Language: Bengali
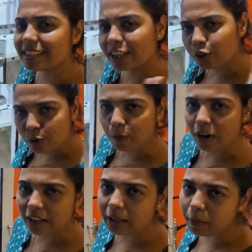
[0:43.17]
কিচেন পুরো
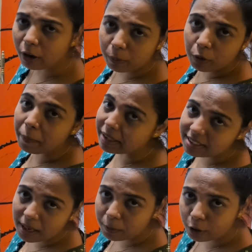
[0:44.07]
পরে দেবো এখন পুরো
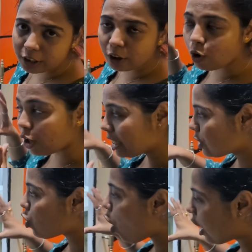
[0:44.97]
বেস্টাপ রয়েছে অনেক